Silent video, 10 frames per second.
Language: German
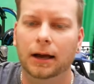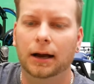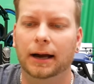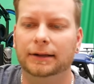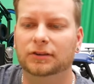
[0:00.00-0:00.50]

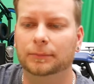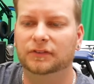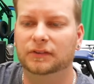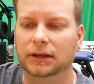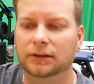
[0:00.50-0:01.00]
Item
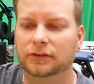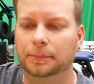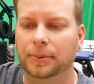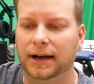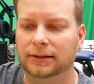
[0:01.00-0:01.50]
10 sind
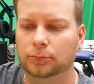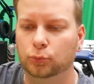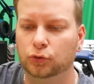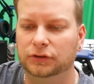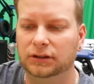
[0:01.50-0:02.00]

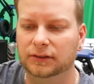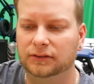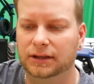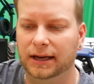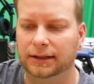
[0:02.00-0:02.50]
Brandmüslis,
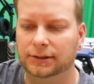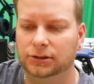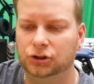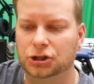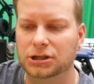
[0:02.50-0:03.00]
kenne
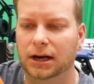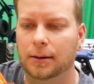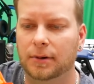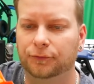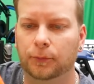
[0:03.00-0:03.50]
ich Chia
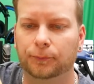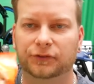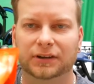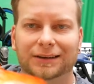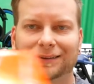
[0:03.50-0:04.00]
mit 5